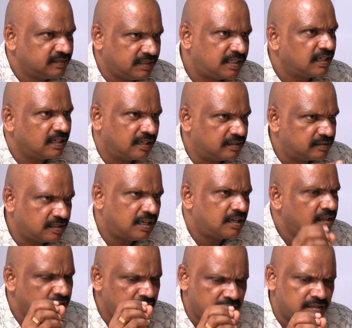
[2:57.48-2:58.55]
జనరల్గా
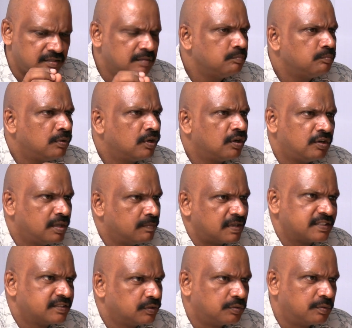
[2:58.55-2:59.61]
చాలా సింపుల్గా ఉండే
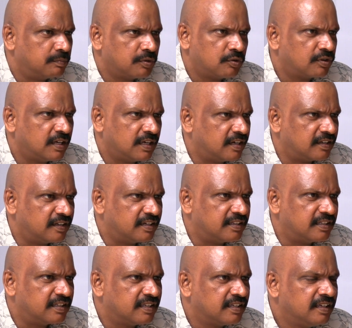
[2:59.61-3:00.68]
మనస్తత్వం పవన్ కళ్యాణ్
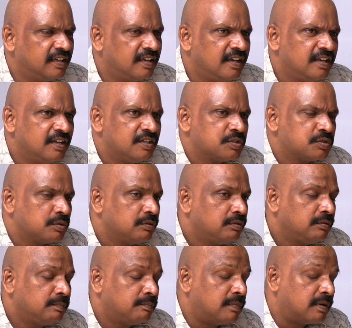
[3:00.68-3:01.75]
గారిది సో
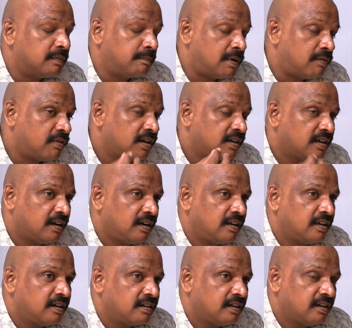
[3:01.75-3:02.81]
పవన్
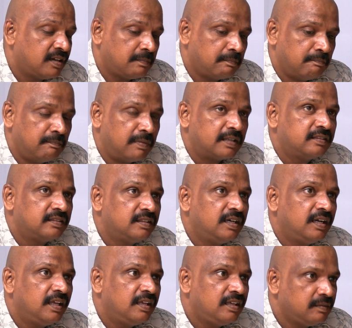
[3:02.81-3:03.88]
కళ్యాణ్ గారి
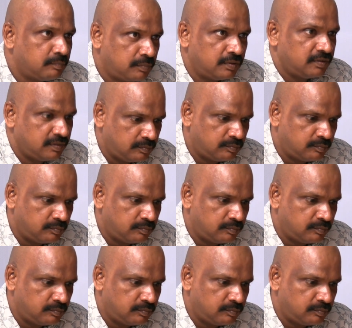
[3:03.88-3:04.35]
బర్త్డే ఇప్పుడు